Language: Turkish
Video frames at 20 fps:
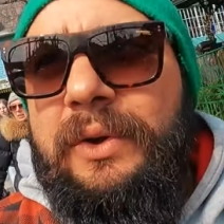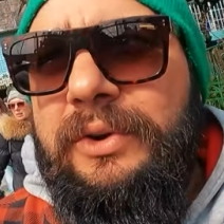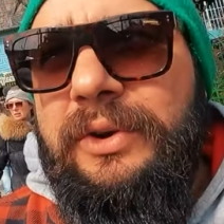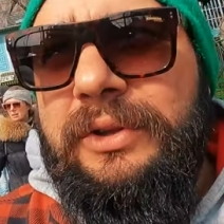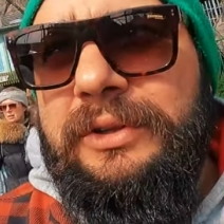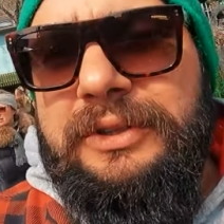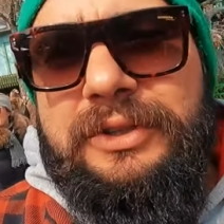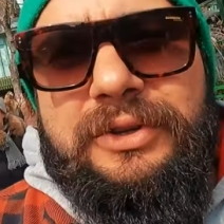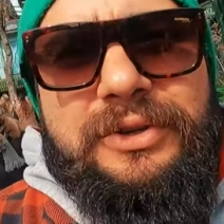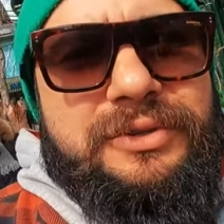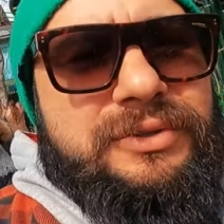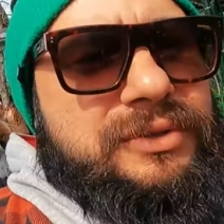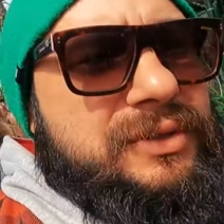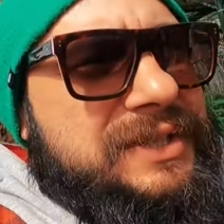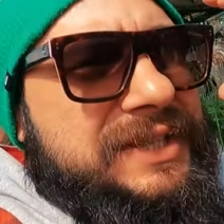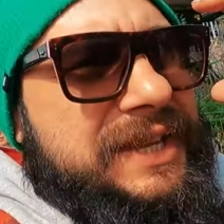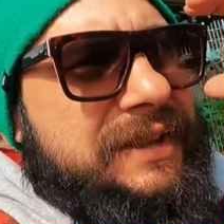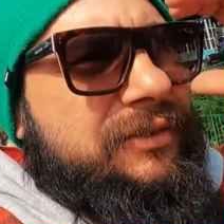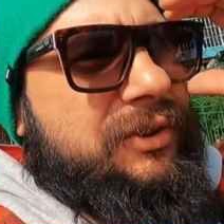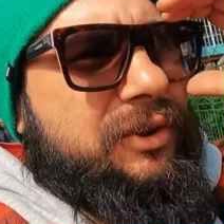roller coaster
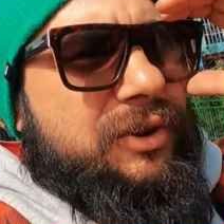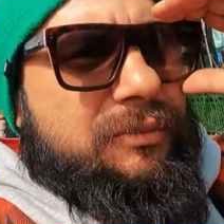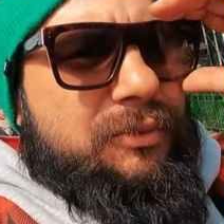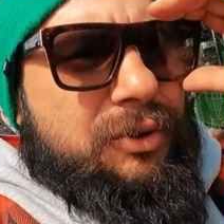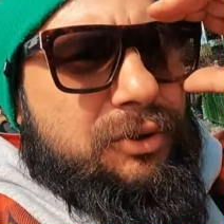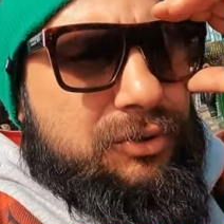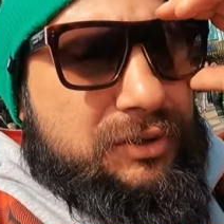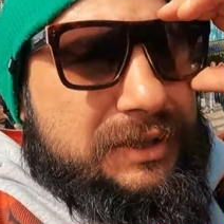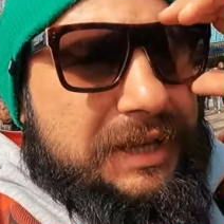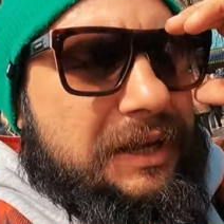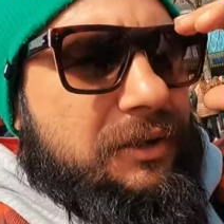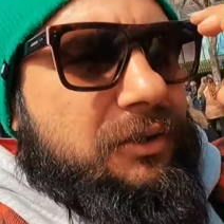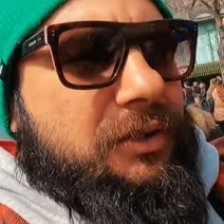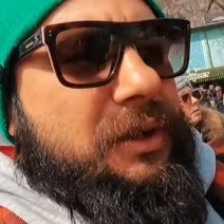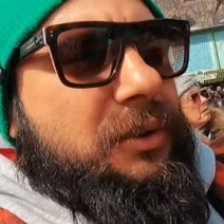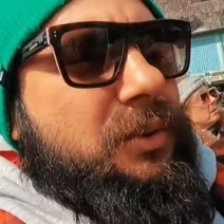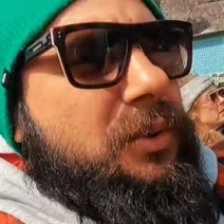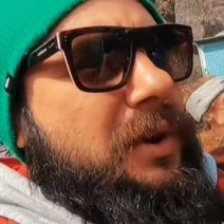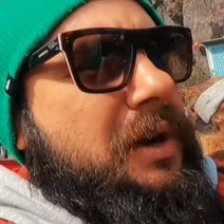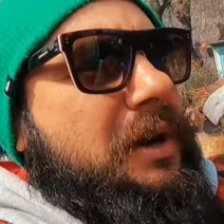seviyorum. O güzel.
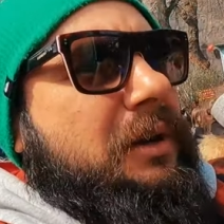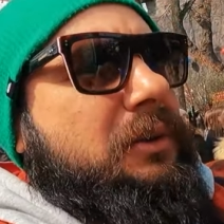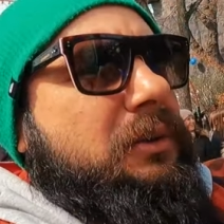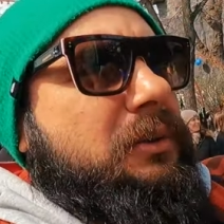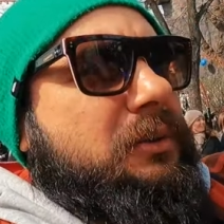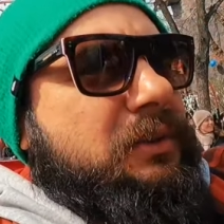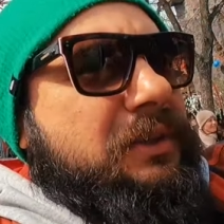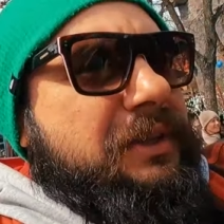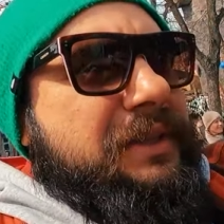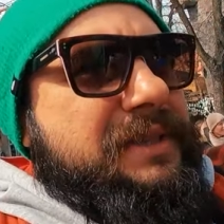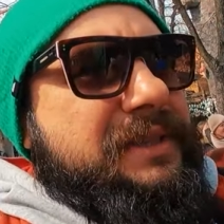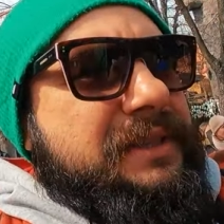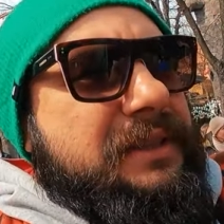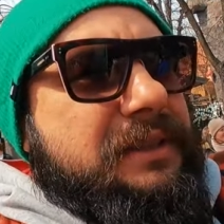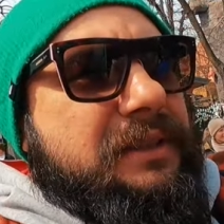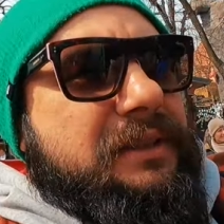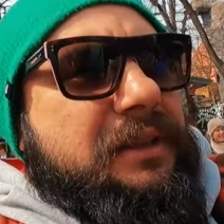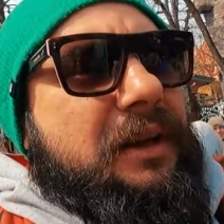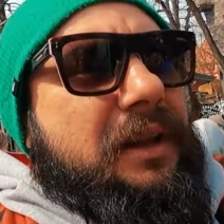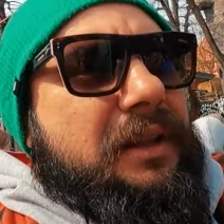Öyle wow
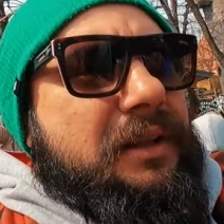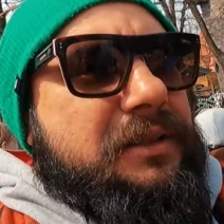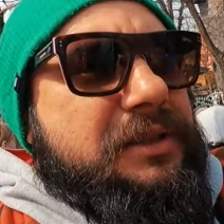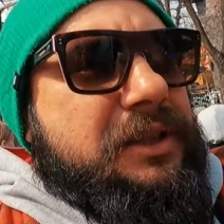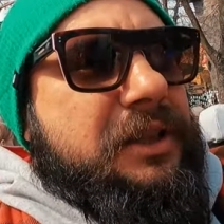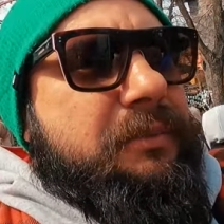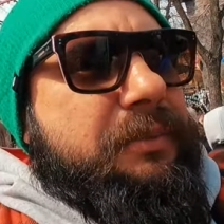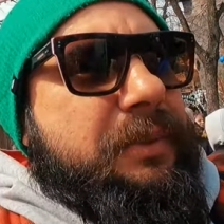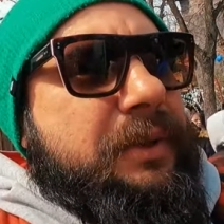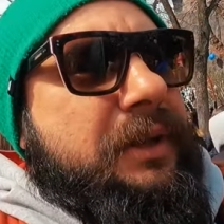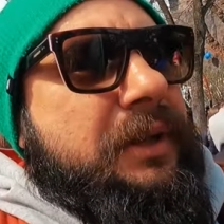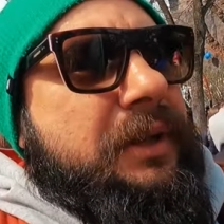hızlı alçalı